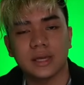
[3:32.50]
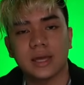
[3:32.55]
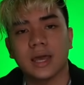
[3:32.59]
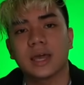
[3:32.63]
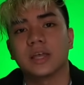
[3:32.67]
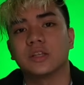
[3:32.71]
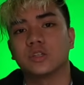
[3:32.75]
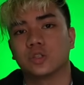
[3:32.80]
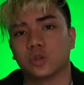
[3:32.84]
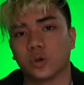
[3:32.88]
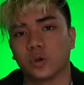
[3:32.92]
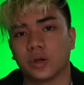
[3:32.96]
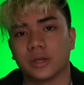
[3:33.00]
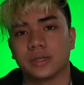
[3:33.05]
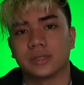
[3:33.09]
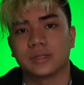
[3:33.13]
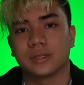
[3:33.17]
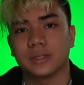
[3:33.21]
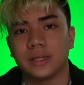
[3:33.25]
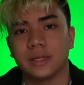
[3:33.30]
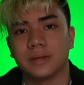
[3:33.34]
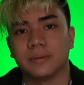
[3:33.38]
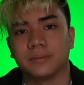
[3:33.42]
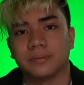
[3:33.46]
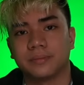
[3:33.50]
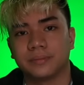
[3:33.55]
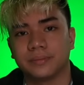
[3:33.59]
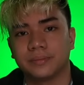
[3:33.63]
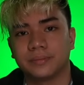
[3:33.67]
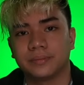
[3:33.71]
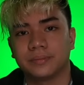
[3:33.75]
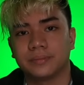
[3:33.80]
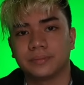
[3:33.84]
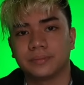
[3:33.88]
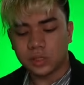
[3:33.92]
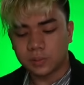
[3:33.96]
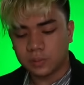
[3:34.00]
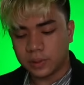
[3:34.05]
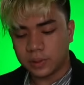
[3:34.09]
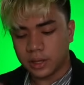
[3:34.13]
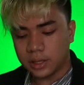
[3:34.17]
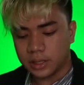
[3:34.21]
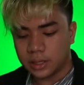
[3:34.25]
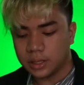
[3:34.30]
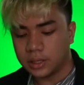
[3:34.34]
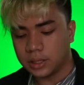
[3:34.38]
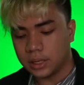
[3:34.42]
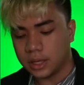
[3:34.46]
C and choice D. To
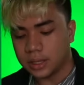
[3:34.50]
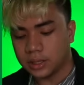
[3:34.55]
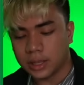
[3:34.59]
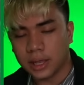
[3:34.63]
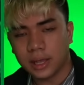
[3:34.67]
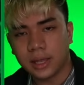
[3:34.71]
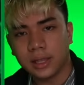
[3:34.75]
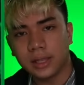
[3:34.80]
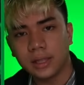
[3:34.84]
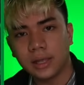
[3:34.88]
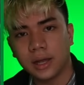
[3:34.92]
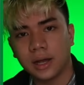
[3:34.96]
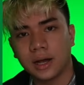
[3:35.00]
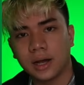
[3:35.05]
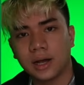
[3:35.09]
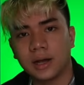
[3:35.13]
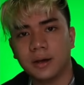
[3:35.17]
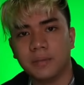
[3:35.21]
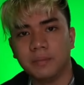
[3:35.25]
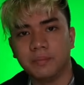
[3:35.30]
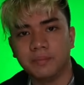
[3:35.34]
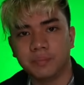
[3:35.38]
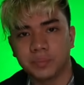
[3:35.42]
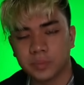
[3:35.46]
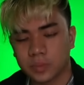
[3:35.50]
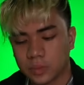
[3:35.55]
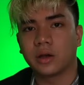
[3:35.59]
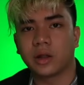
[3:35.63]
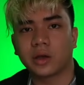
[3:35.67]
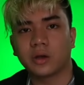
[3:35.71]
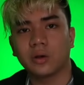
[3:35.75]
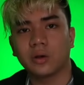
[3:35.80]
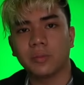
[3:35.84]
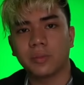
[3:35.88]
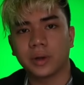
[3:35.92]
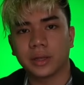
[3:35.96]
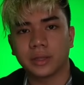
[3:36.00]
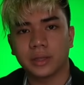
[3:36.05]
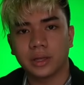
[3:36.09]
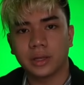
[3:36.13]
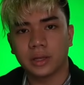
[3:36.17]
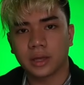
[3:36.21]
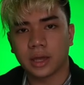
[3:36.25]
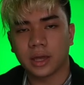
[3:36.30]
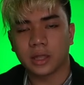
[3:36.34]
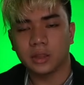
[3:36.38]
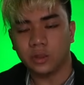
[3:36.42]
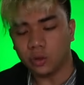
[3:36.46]
explain in detail, um, I
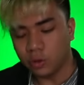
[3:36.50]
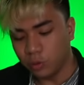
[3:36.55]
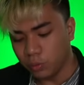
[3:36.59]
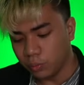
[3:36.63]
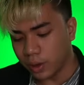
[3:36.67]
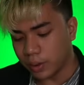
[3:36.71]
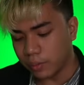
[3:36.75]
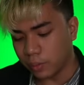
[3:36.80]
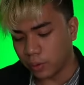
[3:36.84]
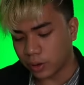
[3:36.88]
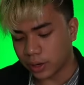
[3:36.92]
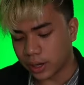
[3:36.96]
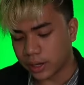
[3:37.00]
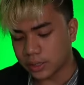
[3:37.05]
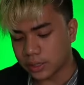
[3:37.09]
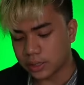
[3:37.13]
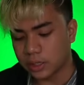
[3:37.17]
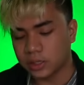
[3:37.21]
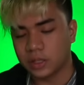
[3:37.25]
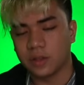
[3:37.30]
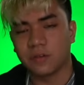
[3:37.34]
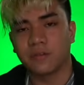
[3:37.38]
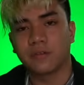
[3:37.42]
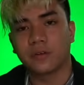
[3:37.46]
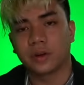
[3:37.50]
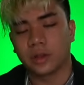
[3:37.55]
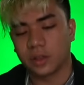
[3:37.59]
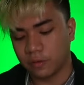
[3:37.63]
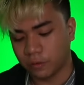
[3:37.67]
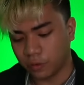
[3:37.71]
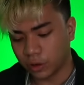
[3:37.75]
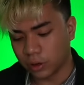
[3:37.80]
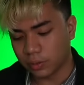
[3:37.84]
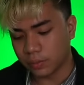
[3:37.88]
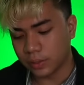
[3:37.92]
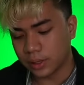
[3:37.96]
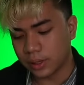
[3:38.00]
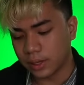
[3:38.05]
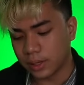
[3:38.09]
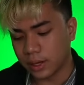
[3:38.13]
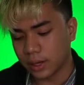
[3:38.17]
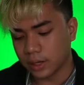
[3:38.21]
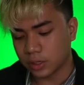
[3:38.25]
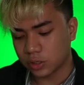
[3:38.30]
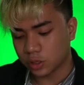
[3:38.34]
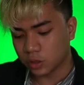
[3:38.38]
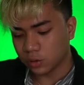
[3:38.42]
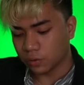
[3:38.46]
recommend again to memorize a different
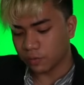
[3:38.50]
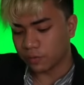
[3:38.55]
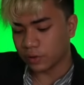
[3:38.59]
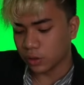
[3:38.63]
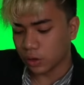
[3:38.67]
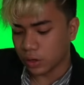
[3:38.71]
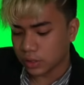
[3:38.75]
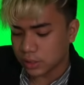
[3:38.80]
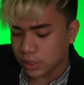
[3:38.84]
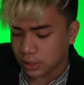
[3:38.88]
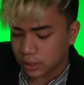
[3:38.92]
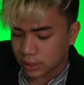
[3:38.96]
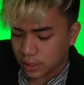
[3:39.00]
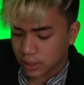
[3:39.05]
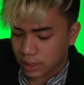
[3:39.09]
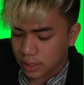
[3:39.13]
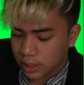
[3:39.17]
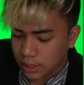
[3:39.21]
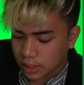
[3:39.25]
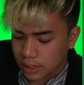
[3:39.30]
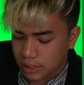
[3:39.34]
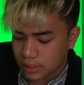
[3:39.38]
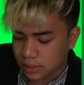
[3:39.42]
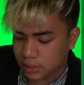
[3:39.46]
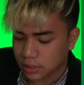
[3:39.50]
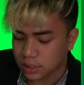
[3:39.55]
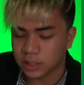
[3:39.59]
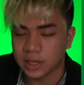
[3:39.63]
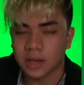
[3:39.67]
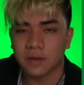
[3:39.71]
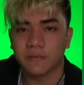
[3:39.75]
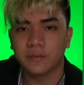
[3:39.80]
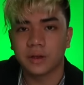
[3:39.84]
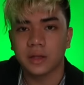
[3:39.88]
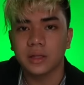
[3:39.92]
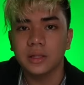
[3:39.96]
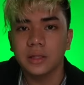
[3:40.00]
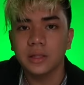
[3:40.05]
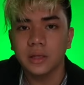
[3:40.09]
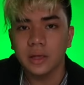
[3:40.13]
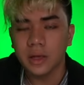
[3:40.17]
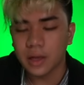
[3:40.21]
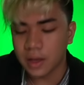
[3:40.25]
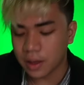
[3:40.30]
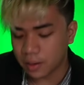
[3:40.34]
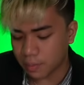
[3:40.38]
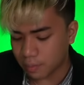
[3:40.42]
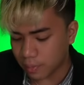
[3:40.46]
formula. So yung velocity is
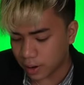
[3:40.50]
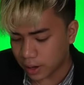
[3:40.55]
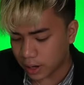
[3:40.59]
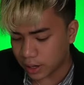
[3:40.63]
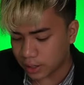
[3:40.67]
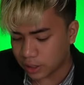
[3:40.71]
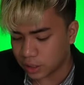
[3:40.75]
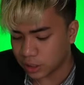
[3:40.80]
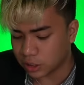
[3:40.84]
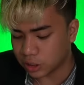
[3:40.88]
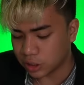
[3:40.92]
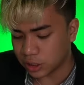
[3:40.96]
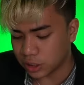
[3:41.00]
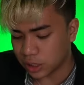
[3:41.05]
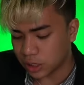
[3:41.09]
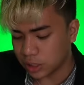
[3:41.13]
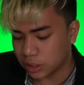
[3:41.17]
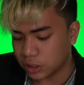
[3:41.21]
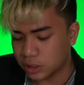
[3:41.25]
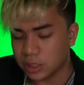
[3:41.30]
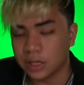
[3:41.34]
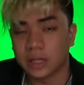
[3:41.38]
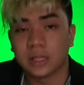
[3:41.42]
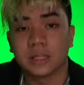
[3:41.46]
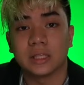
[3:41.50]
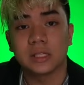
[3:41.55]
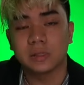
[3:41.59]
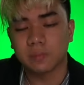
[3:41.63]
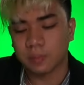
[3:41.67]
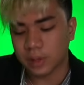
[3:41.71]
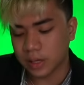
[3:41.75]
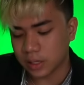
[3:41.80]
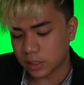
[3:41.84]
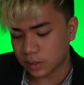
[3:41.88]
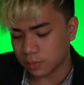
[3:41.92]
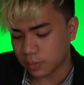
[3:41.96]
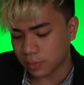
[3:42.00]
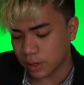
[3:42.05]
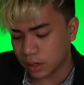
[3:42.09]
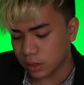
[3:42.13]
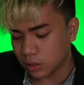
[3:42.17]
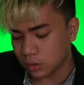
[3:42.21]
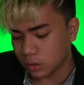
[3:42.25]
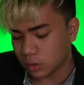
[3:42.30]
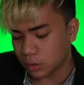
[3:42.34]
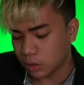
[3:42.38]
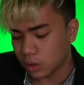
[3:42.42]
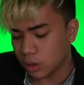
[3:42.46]
given by the change in
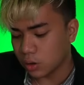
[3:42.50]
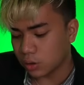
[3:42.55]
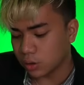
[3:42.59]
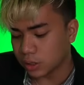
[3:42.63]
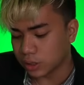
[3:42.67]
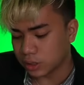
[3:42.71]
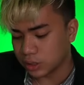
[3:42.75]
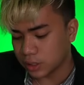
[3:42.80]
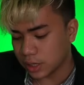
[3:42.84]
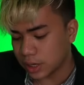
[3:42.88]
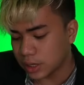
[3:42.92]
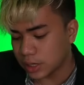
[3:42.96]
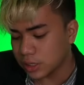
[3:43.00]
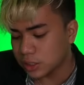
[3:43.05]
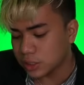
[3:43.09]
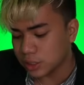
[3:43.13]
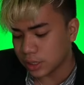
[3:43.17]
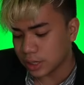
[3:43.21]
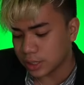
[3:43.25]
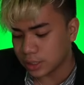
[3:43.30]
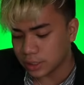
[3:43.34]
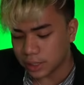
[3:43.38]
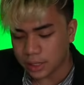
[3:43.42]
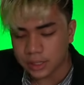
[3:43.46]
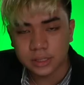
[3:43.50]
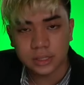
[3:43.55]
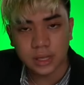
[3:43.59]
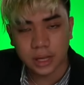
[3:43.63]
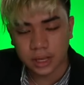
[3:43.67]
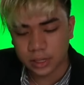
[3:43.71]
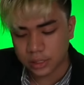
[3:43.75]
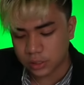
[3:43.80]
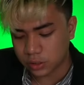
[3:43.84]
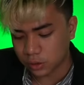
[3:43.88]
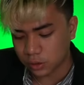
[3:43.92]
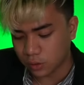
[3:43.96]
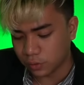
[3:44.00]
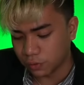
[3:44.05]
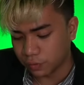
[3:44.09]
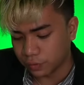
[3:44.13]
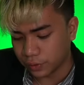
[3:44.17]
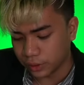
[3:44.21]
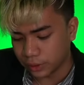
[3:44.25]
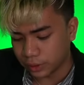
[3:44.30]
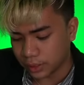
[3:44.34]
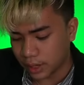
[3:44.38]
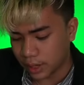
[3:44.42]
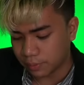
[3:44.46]
displacement or change in distance
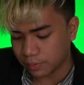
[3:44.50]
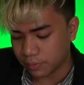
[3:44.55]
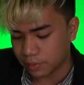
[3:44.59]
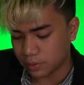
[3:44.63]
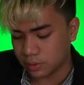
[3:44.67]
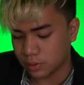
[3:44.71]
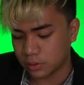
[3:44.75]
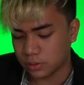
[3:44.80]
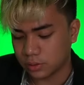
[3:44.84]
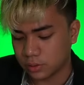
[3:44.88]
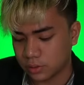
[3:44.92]
over time.